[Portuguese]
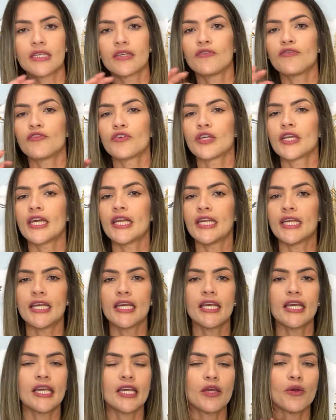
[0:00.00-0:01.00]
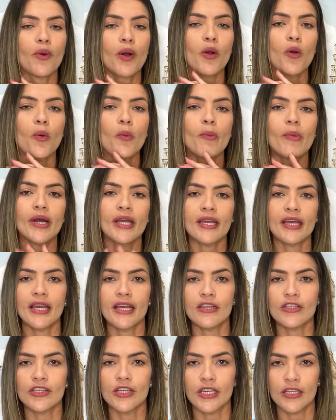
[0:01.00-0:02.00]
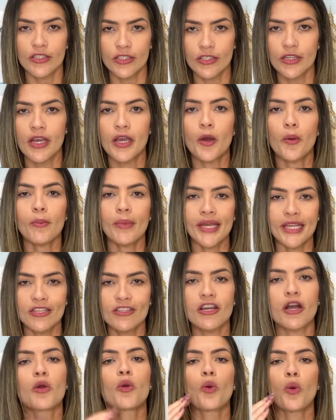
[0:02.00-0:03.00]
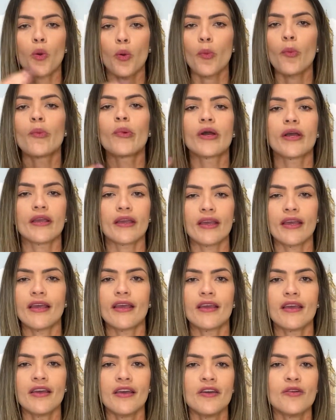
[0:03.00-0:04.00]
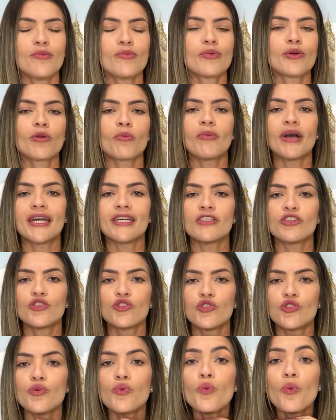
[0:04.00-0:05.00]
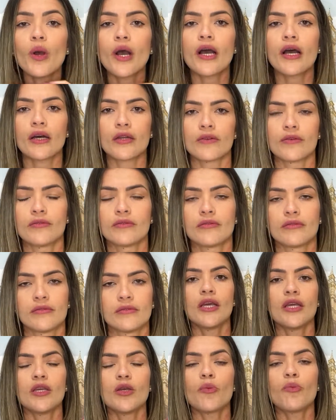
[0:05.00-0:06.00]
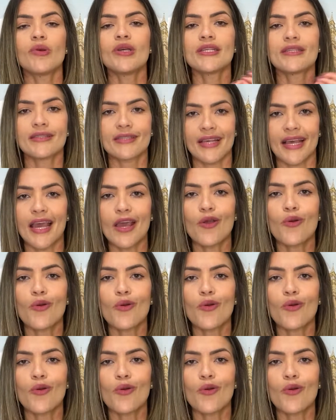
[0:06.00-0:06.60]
E fui ali e eu acompanhei, gente, realmente acompanhei por mais de um ano eu pensei,